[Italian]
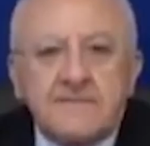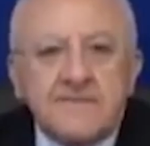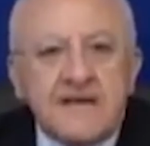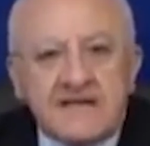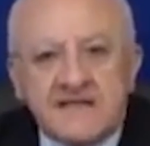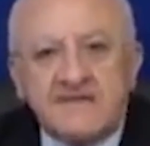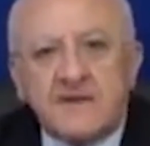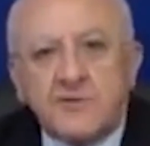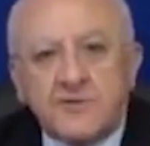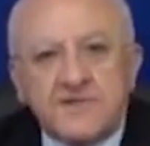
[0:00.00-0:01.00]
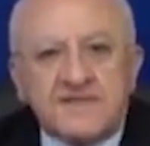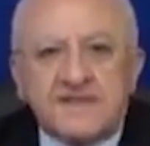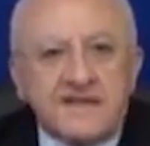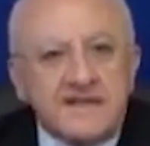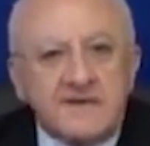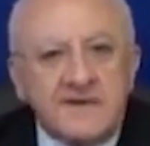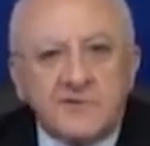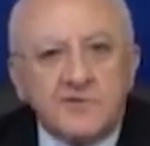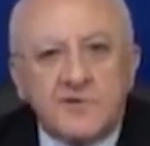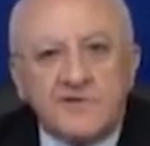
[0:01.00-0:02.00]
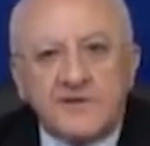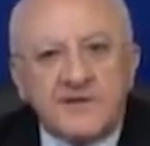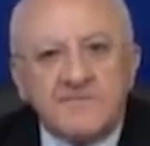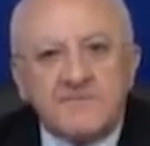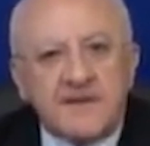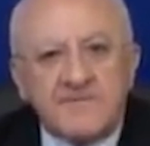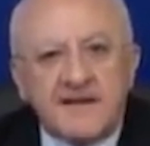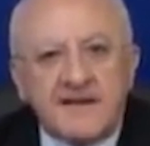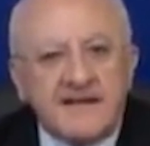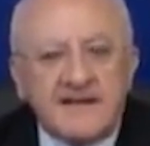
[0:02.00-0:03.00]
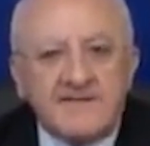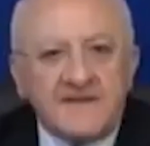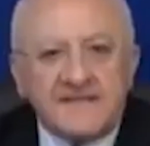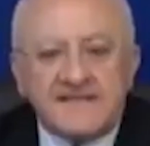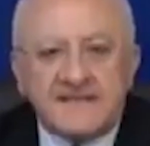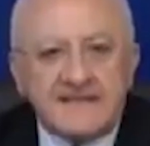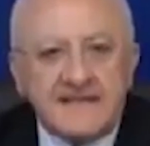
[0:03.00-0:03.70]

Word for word: Mi arrivano notizie che qualcuno vorrebbe preparare la festa di